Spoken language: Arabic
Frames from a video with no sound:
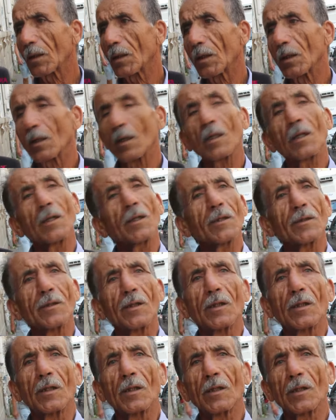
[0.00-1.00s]
لك
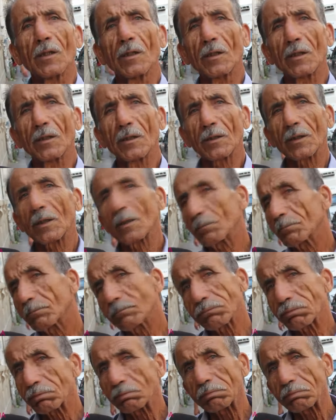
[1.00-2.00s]
آه
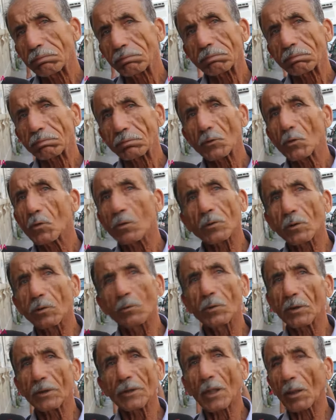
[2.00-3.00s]
قلت له
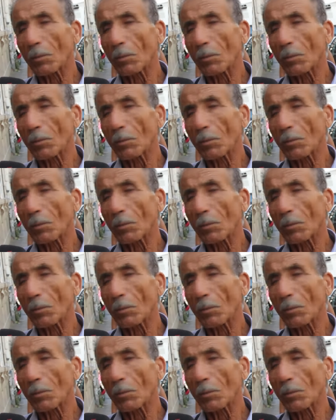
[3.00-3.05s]
ولدي